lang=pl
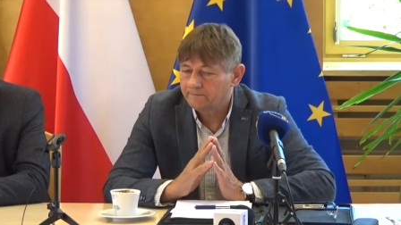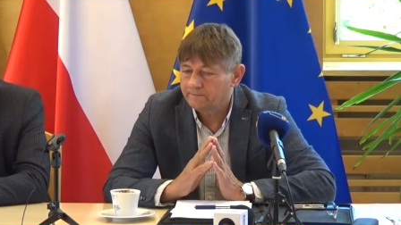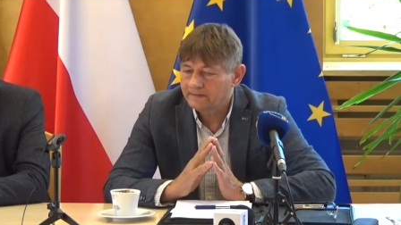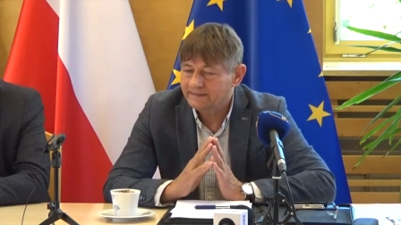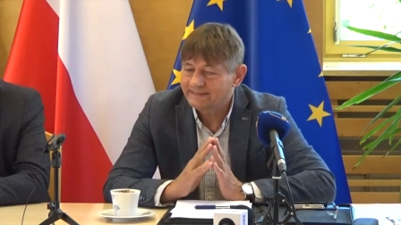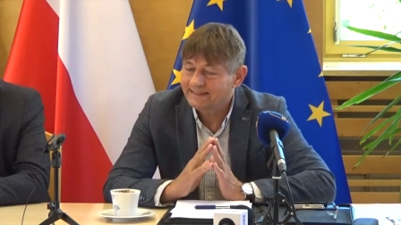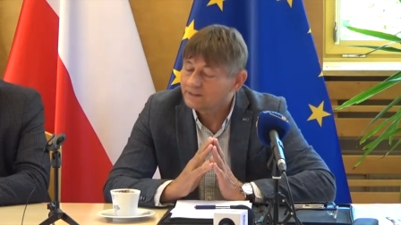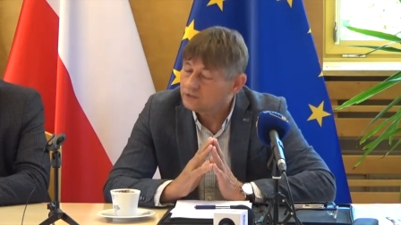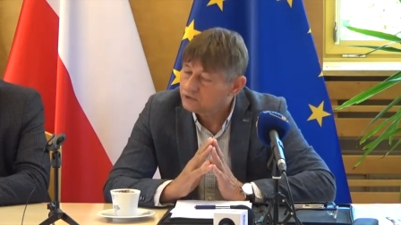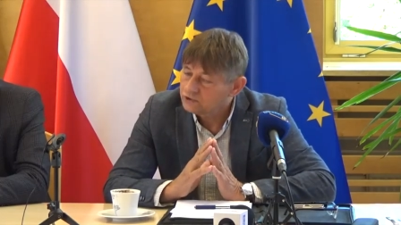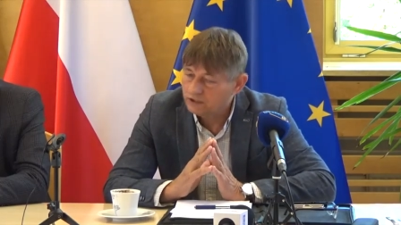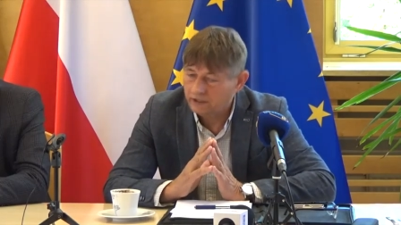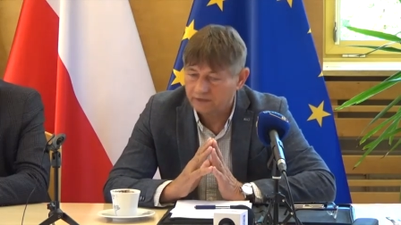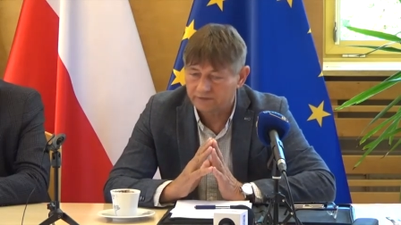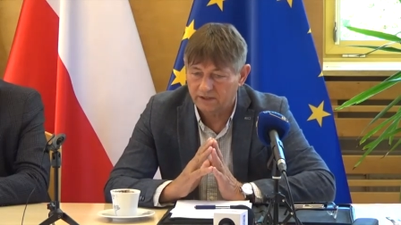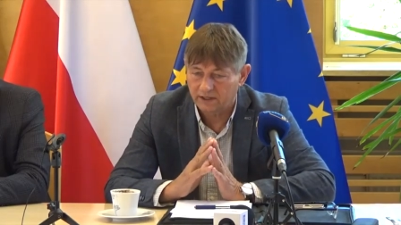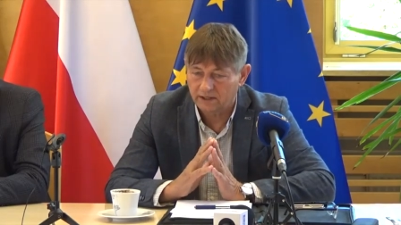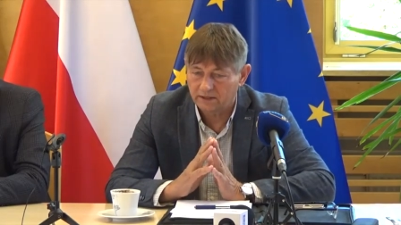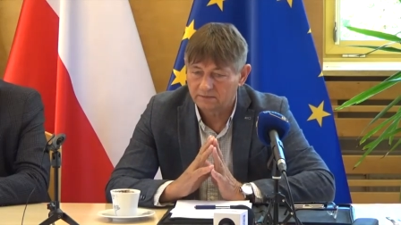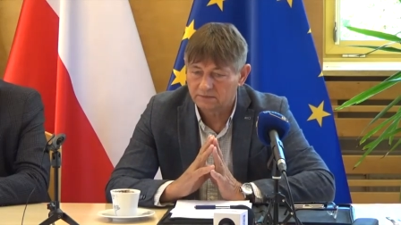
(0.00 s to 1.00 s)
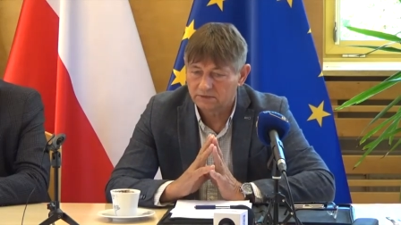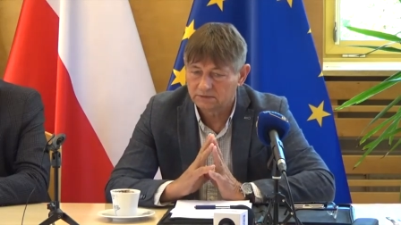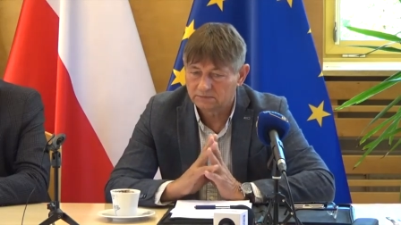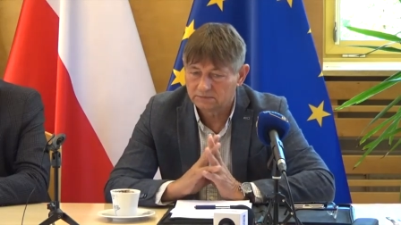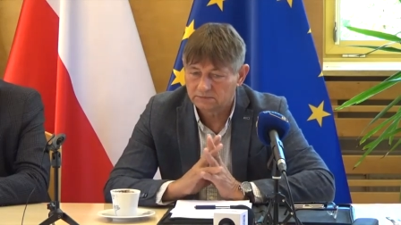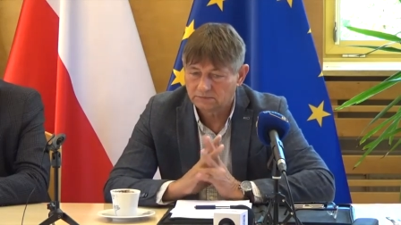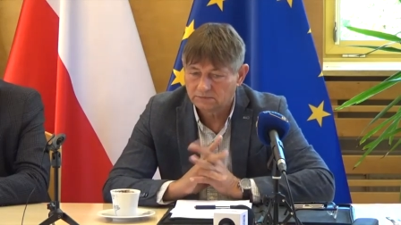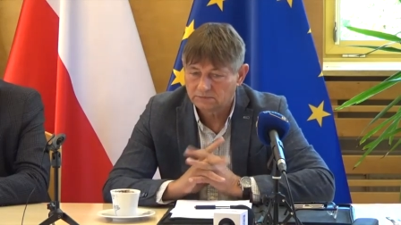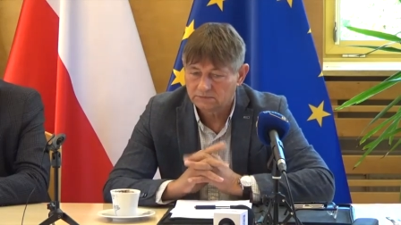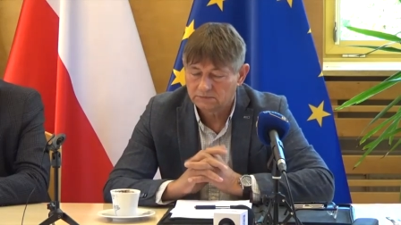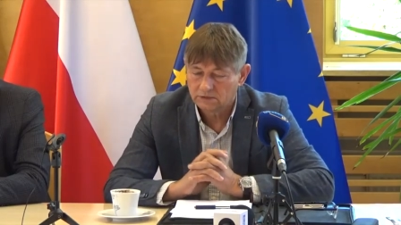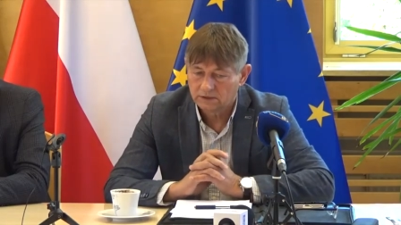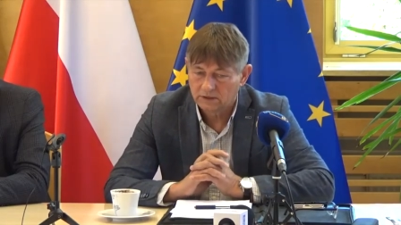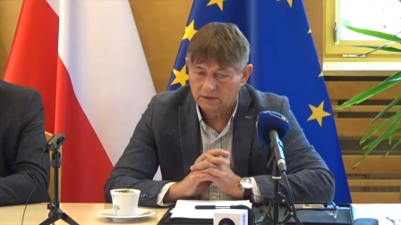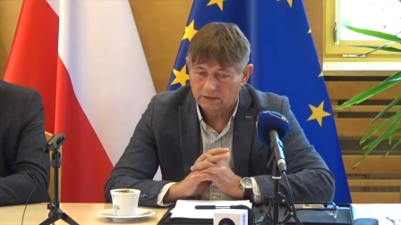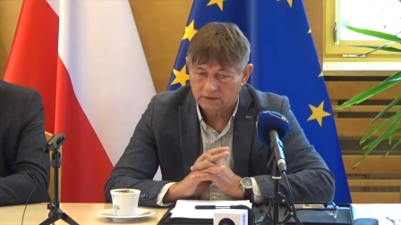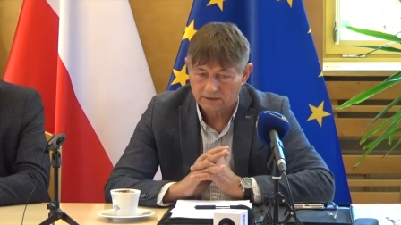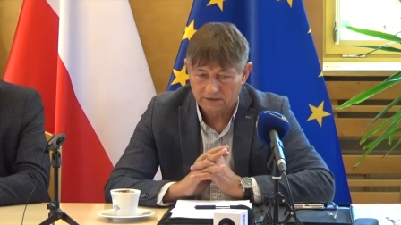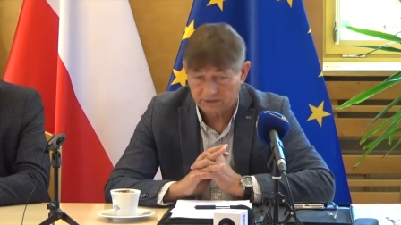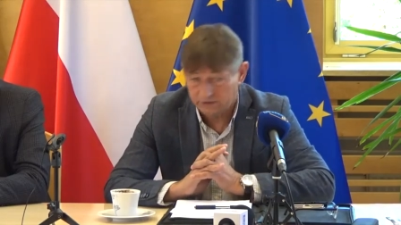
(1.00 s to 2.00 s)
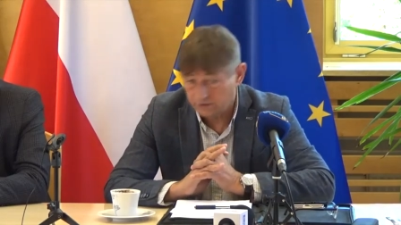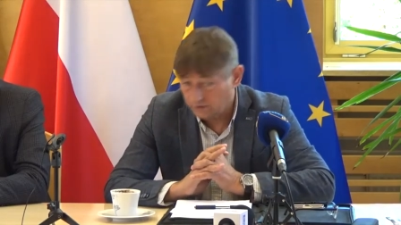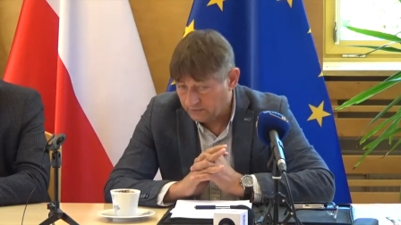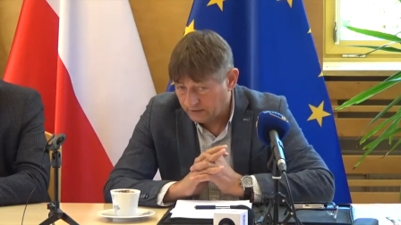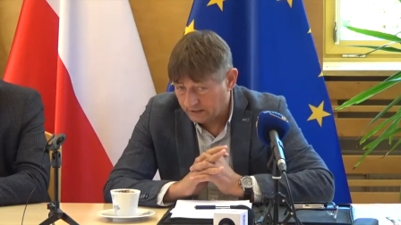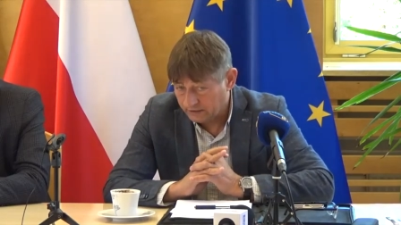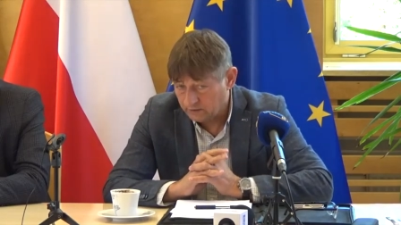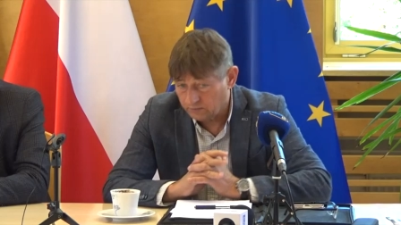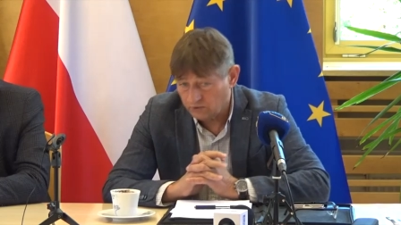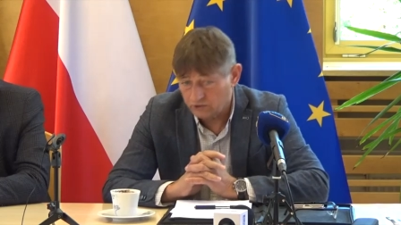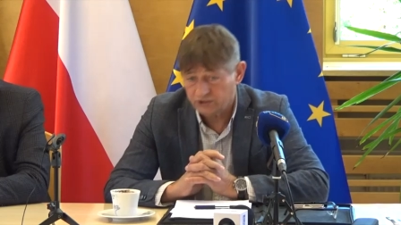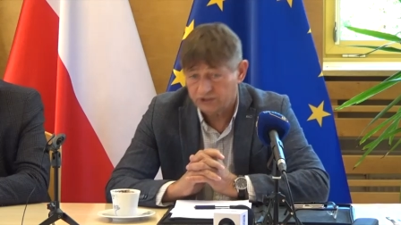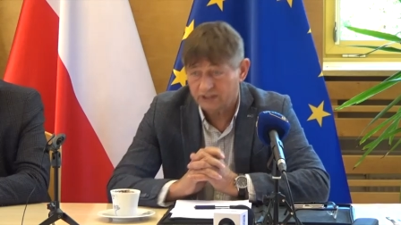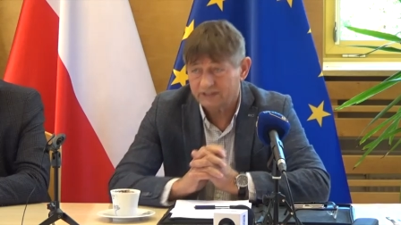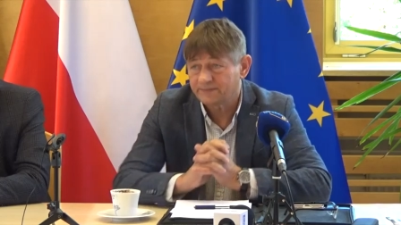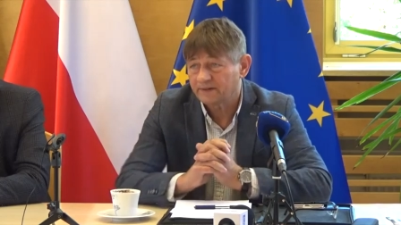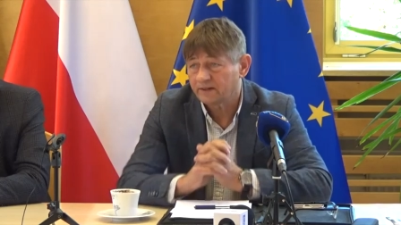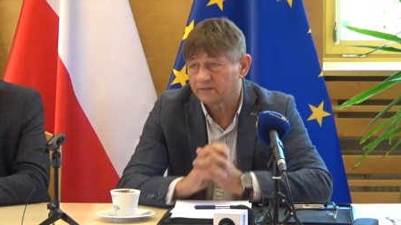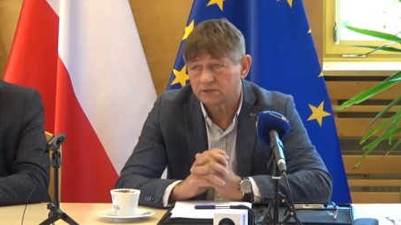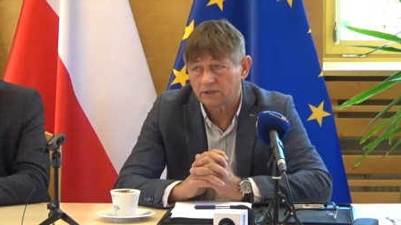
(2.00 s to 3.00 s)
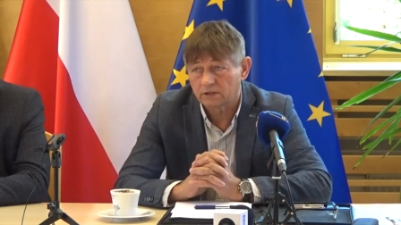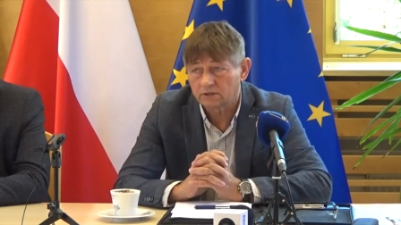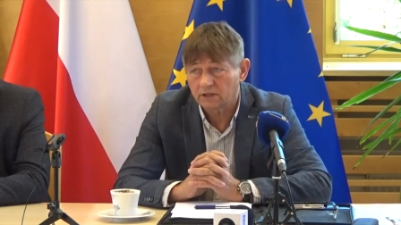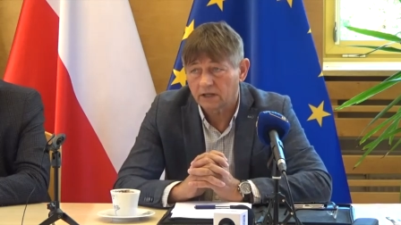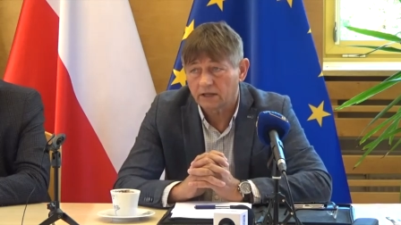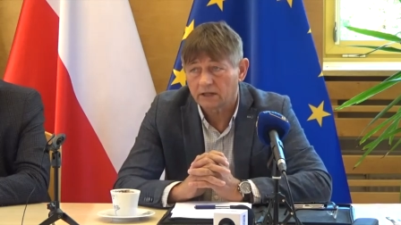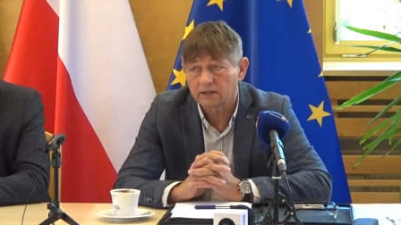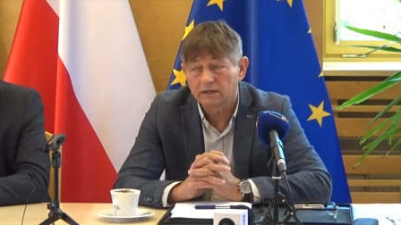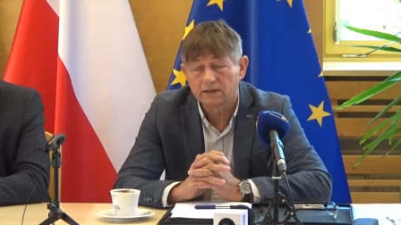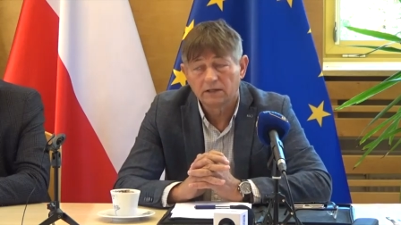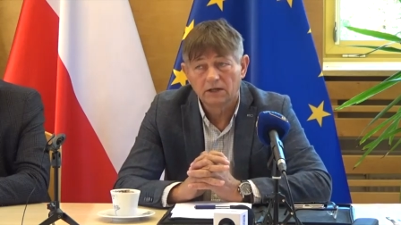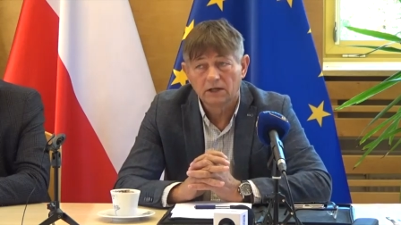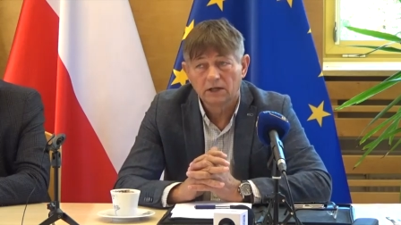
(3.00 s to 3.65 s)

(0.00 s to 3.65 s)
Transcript: z tego co ja wiem, jest to wiadomość niesprawdzona,